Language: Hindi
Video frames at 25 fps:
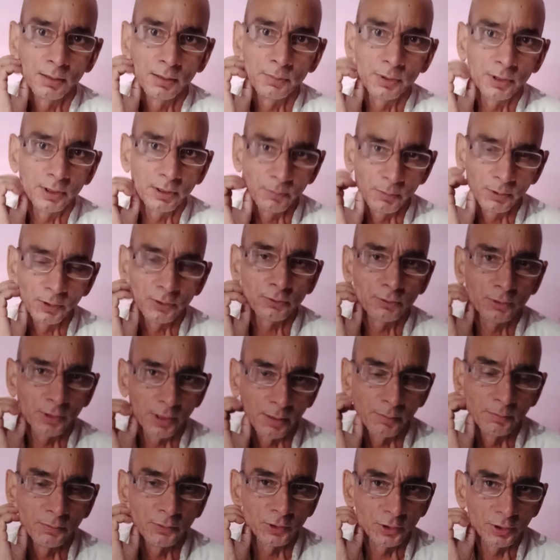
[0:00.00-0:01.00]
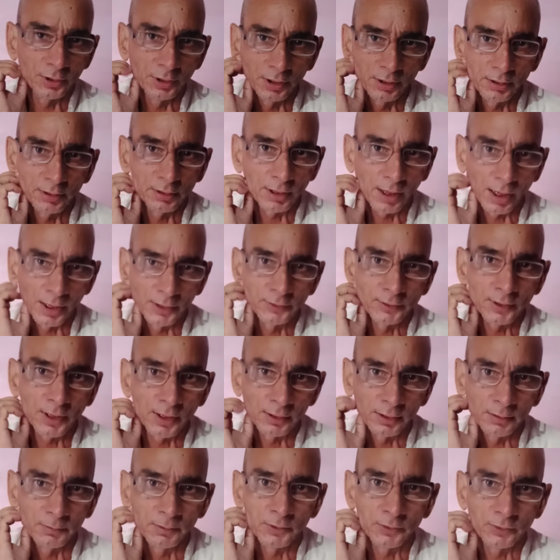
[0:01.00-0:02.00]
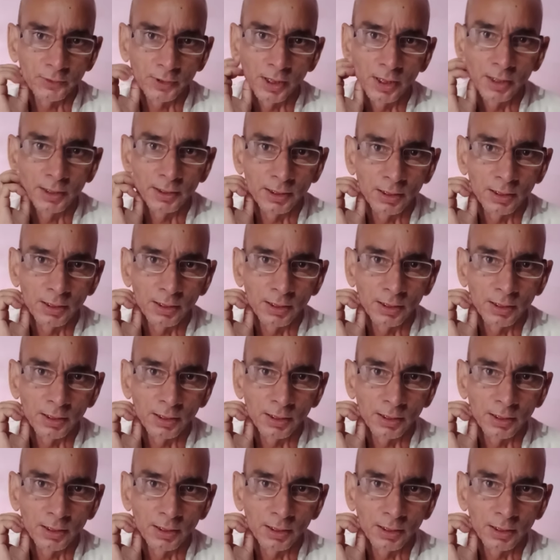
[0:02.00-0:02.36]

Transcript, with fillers: फिर भी स्वयं जीने ऐसा समझते हैं